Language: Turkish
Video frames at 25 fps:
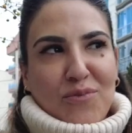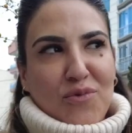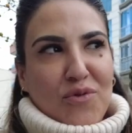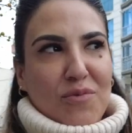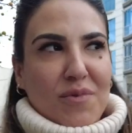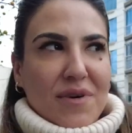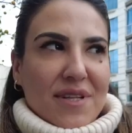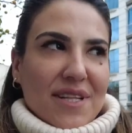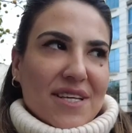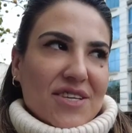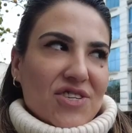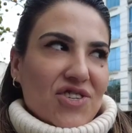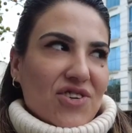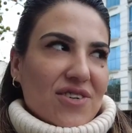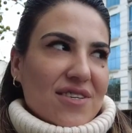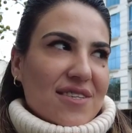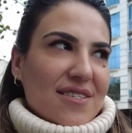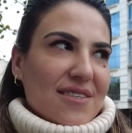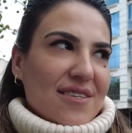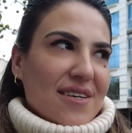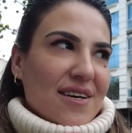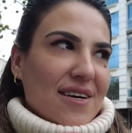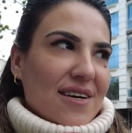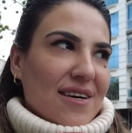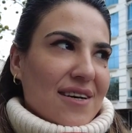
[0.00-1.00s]
Bu bana
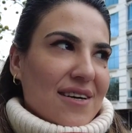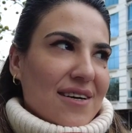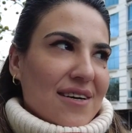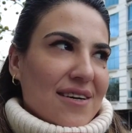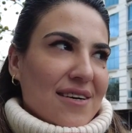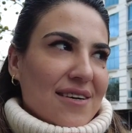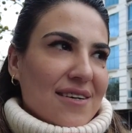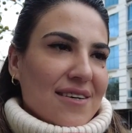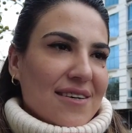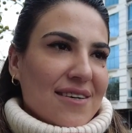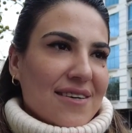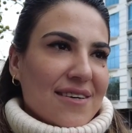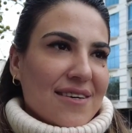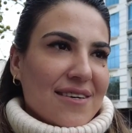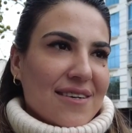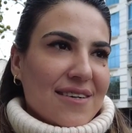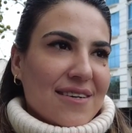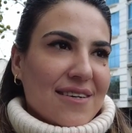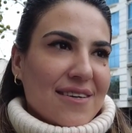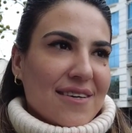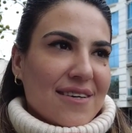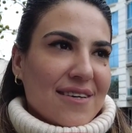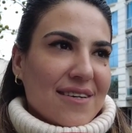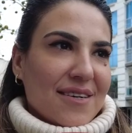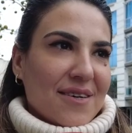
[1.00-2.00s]
çıksa
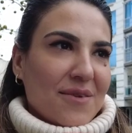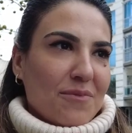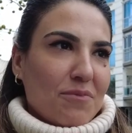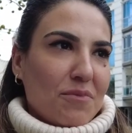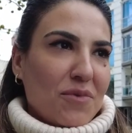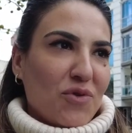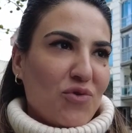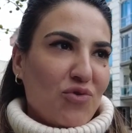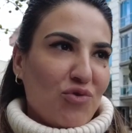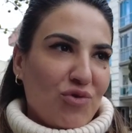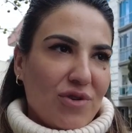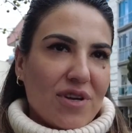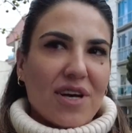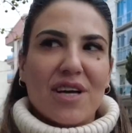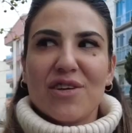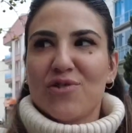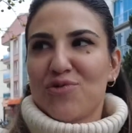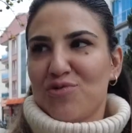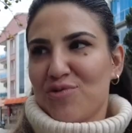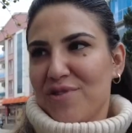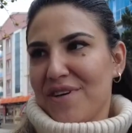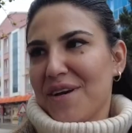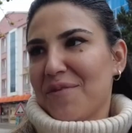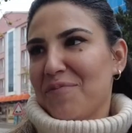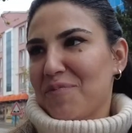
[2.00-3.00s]
bir dünya
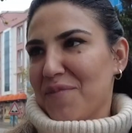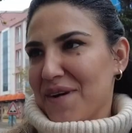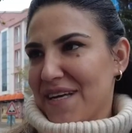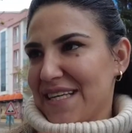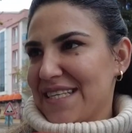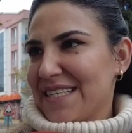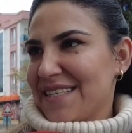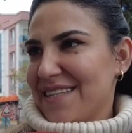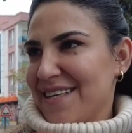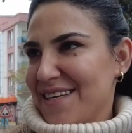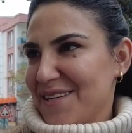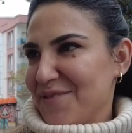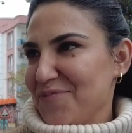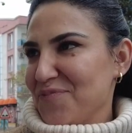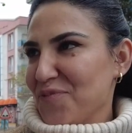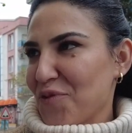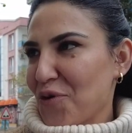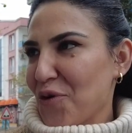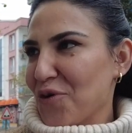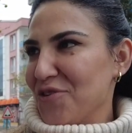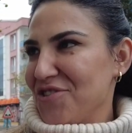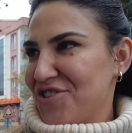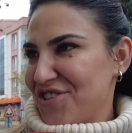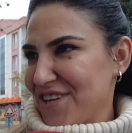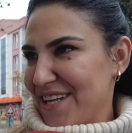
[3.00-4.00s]
turu yapmak isterim
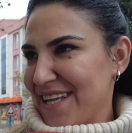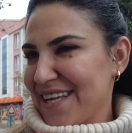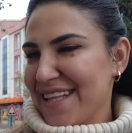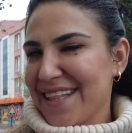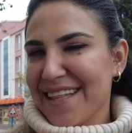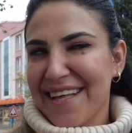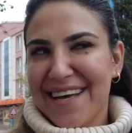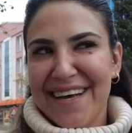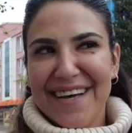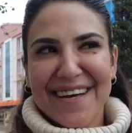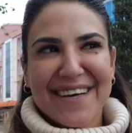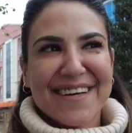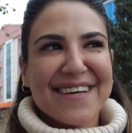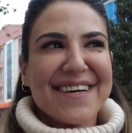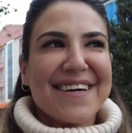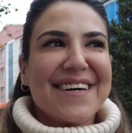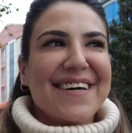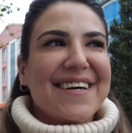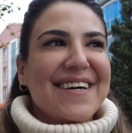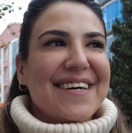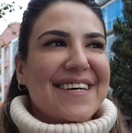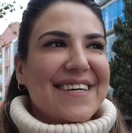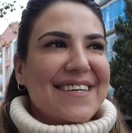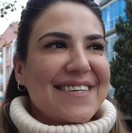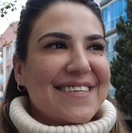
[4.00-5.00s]
öncelikle.
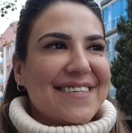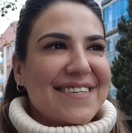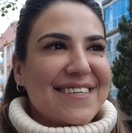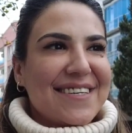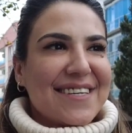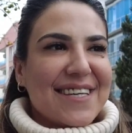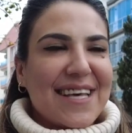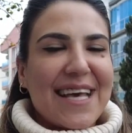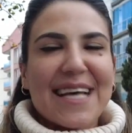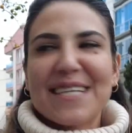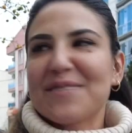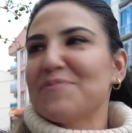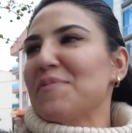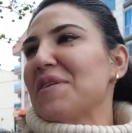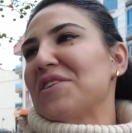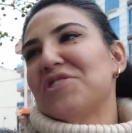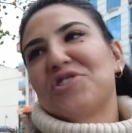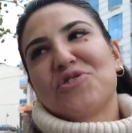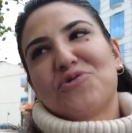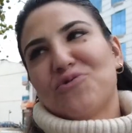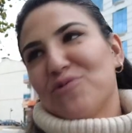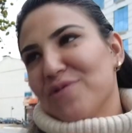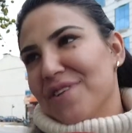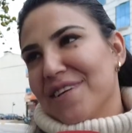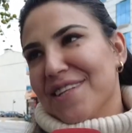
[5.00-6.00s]
Ee, gezmek
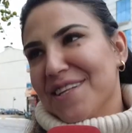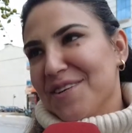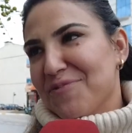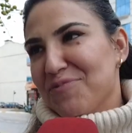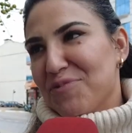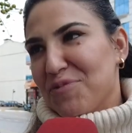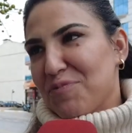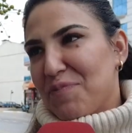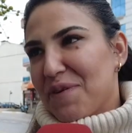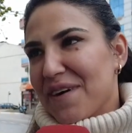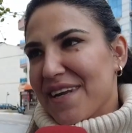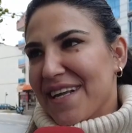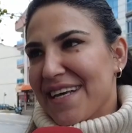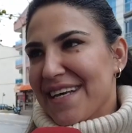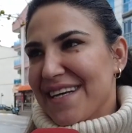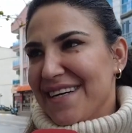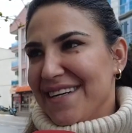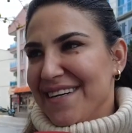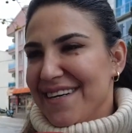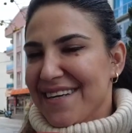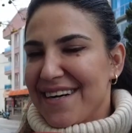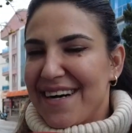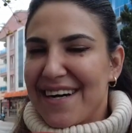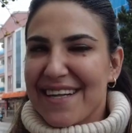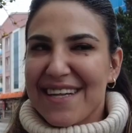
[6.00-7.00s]
için kullanırım bu
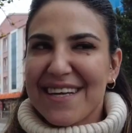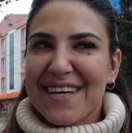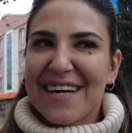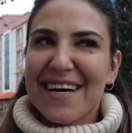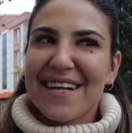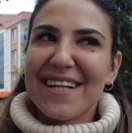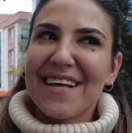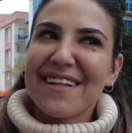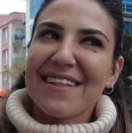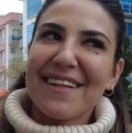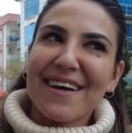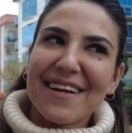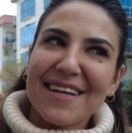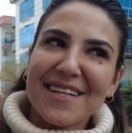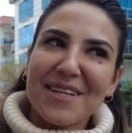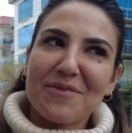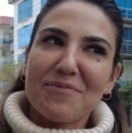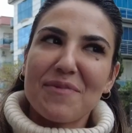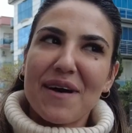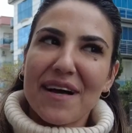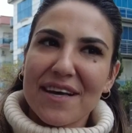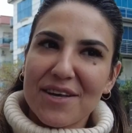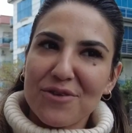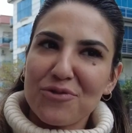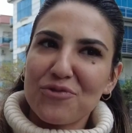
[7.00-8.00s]
parayı. Hani kalanlarla
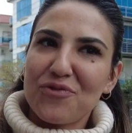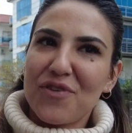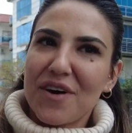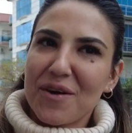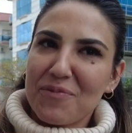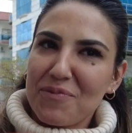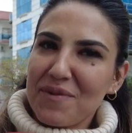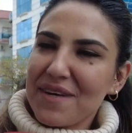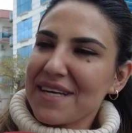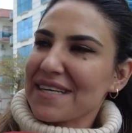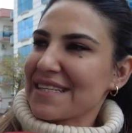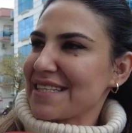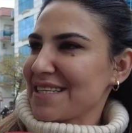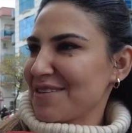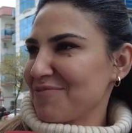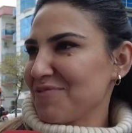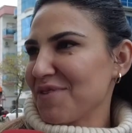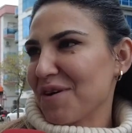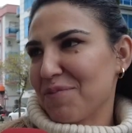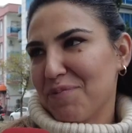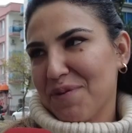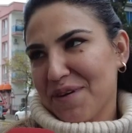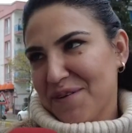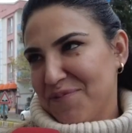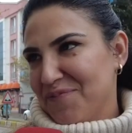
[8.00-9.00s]
da belki ufak bir yatırım
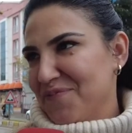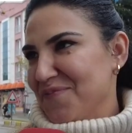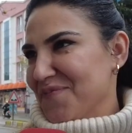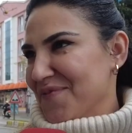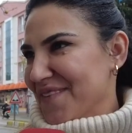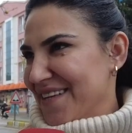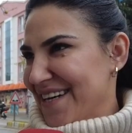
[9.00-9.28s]
yaparım.